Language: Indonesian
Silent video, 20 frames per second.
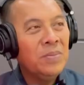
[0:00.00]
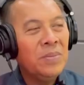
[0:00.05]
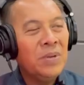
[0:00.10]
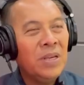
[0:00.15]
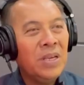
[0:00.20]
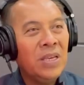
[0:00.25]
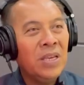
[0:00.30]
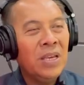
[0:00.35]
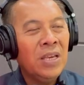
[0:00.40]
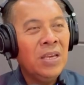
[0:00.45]

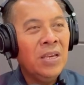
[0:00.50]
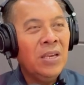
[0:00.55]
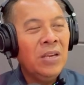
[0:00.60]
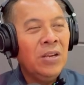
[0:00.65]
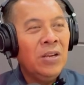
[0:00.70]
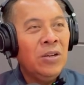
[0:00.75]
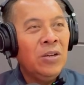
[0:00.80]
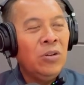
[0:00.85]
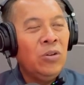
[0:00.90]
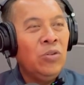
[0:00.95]
Baik.
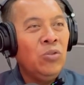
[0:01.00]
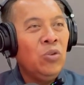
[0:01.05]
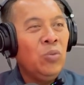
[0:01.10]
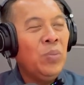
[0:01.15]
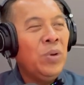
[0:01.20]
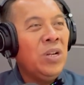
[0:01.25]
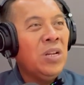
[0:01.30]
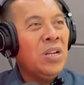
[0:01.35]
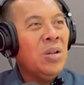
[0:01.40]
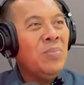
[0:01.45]
Untuk
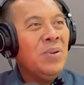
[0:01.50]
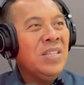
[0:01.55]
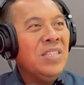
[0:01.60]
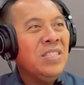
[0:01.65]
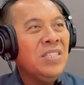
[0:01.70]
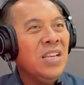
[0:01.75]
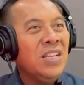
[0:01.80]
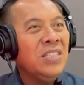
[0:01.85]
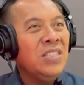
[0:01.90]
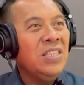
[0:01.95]
penerapan
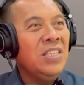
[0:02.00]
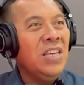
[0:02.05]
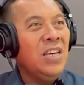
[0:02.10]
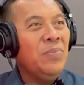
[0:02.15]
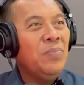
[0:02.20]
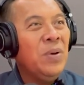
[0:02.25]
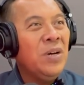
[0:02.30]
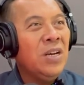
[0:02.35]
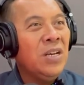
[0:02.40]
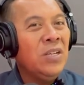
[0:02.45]

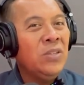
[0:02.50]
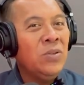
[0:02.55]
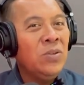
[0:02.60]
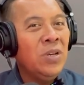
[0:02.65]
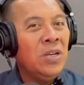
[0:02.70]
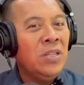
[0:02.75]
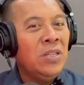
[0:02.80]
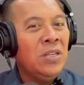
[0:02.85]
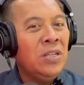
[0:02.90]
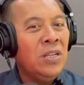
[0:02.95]
sanksinya apakah
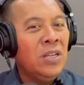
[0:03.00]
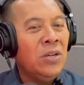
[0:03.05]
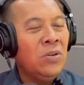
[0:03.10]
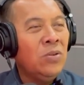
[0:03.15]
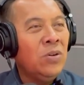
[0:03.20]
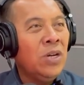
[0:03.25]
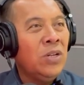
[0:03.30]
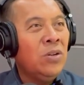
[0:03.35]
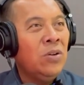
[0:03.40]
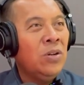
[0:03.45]
juga
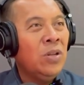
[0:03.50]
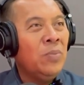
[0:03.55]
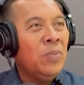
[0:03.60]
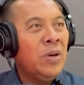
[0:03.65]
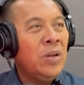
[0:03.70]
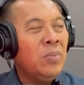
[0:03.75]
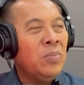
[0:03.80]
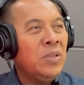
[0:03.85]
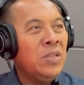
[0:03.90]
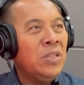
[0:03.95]
dilakukan oleh
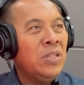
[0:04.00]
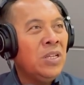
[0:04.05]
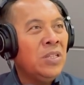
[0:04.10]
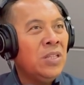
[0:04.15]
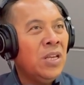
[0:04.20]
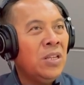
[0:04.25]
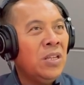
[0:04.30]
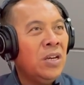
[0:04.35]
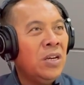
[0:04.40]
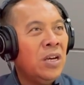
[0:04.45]
para penyidik
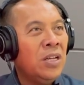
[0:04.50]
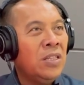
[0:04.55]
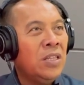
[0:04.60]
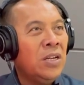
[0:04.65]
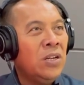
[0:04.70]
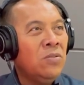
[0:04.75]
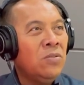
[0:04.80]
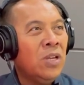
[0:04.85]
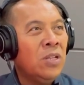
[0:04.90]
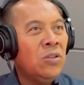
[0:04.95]
TNI
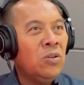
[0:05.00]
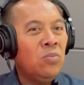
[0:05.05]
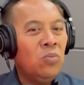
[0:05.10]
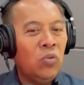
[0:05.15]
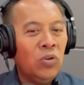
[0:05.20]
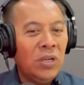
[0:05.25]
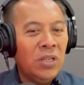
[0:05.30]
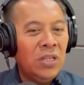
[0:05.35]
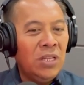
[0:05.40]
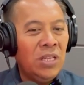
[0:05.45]
Angkatan Laut atau
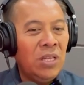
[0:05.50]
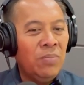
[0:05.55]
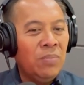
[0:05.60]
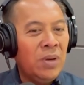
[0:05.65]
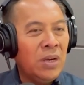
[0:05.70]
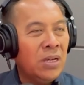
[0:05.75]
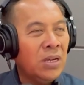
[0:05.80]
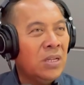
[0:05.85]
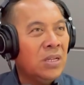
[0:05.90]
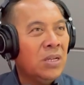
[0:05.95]
mungkin
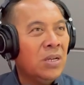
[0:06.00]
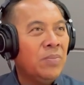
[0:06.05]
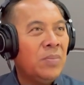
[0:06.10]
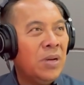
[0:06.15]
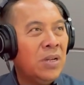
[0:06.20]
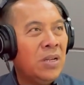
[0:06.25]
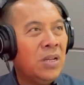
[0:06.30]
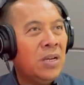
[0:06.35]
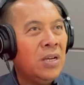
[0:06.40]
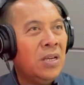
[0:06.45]
dilimpahkan
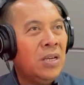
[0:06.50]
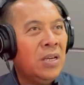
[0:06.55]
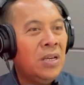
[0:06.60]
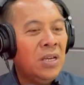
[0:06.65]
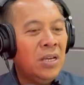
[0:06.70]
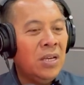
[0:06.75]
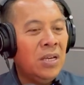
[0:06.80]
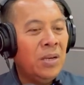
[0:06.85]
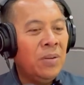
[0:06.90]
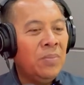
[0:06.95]
kepada
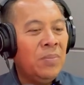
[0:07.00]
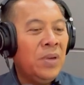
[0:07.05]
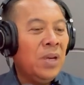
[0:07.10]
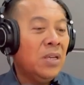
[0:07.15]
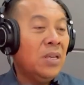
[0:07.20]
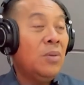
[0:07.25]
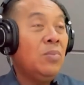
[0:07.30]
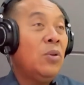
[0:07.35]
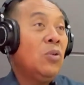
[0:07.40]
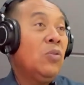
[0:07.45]
uh, pihak yang